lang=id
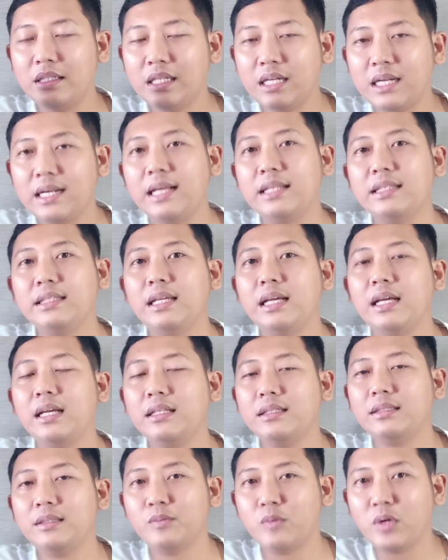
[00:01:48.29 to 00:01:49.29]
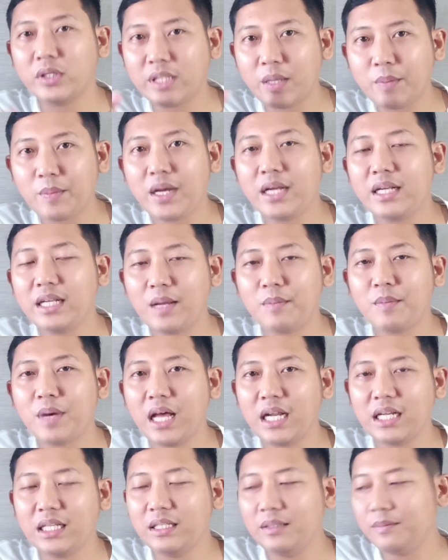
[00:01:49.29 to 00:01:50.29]
diklatnya semua sama 6
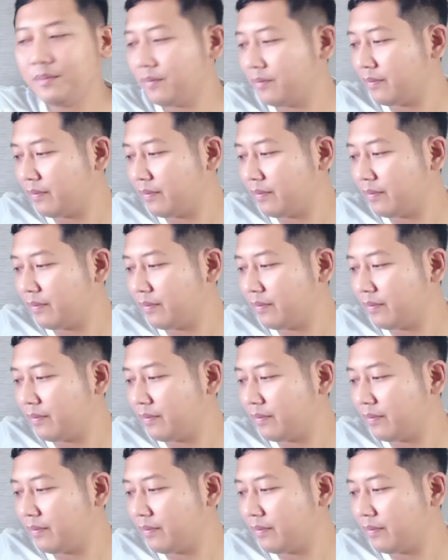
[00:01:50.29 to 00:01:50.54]
hari